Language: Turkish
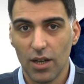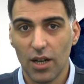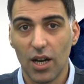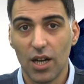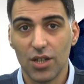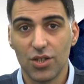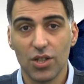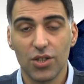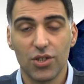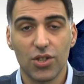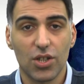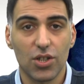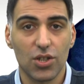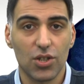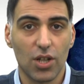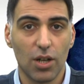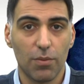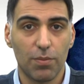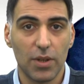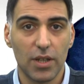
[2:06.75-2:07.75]
acil
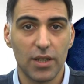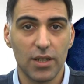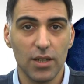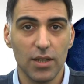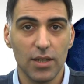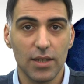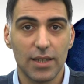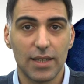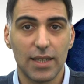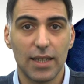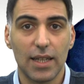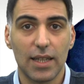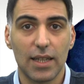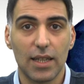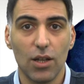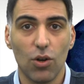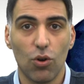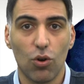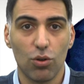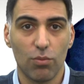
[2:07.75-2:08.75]
çıkış kapıları
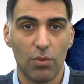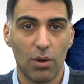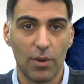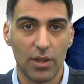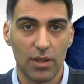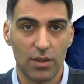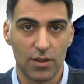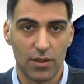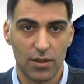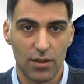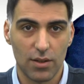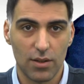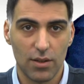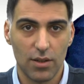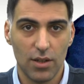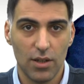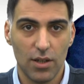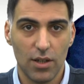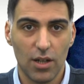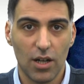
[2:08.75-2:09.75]
kilitli olmamalıdır.
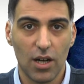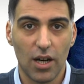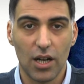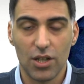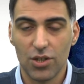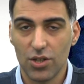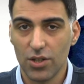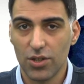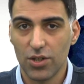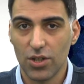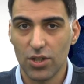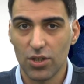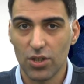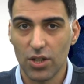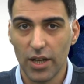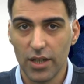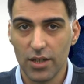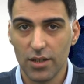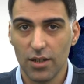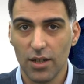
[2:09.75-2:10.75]
Acil
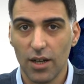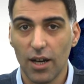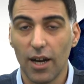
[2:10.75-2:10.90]
çıkışlar